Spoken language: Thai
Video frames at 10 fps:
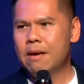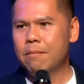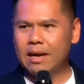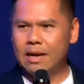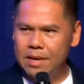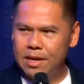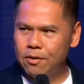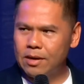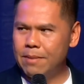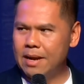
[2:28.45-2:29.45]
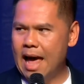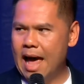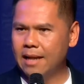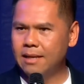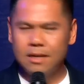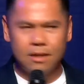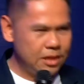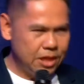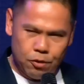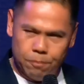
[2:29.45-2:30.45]
บารมีของนายบรรหารก็
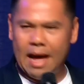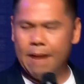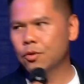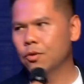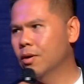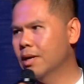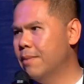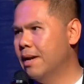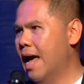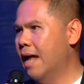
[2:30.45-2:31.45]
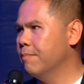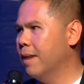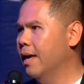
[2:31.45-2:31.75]
จะจบตามตัวของนายบรรหารไป